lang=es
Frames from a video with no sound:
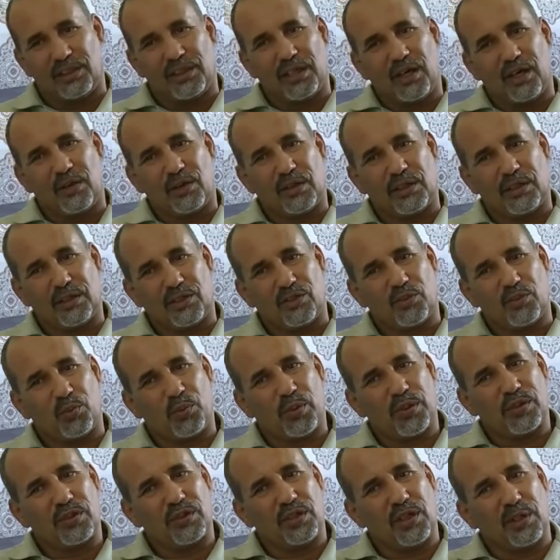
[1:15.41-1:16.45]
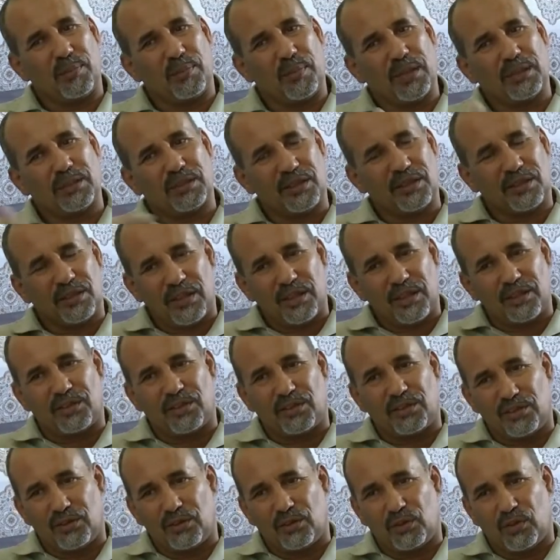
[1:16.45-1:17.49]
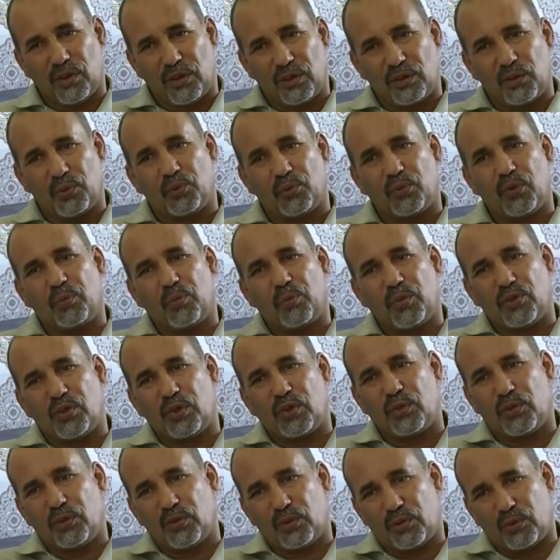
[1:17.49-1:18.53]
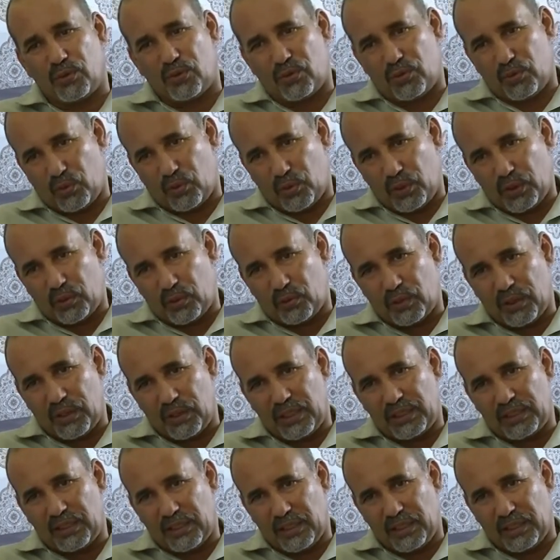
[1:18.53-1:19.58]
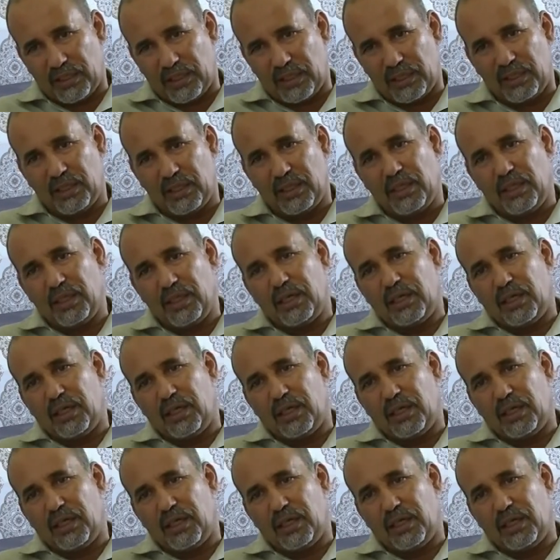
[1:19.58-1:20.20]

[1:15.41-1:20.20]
Y ahora después de más de 35 años fue posible construir una letrina